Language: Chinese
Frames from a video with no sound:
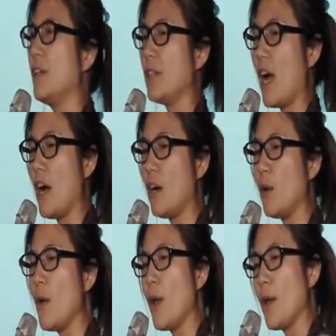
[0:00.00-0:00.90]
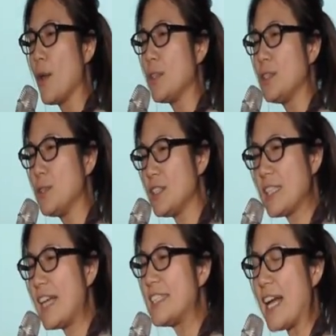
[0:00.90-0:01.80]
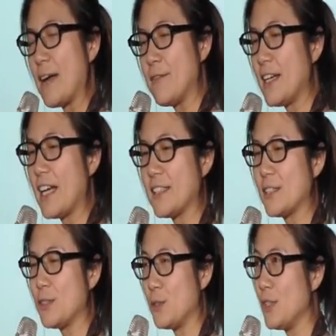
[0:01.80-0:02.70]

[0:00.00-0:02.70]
然后就是看起来非常的，